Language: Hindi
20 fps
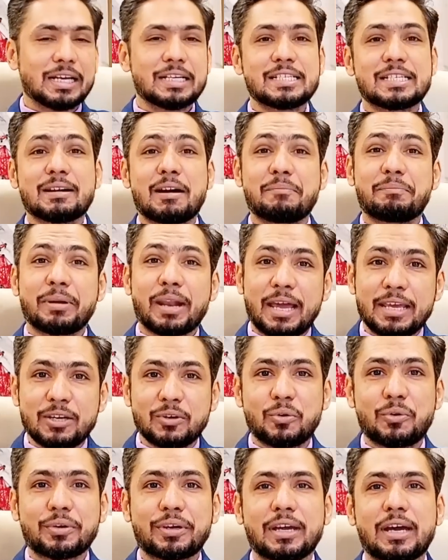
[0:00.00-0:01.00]
जब अप्लाई
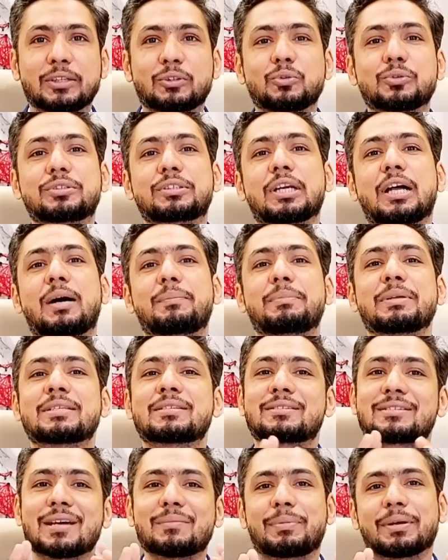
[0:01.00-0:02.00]
हो गया दूसरा आपने
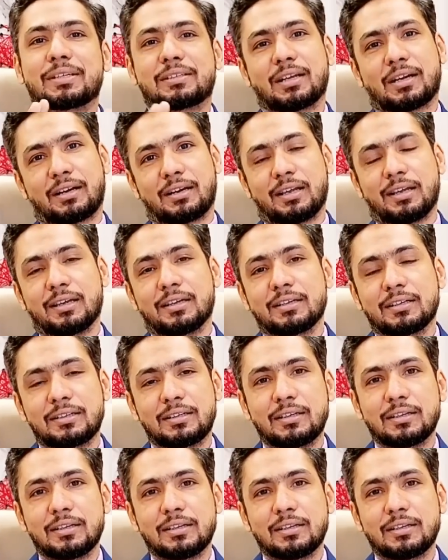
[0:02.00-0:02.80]
सब्र करना है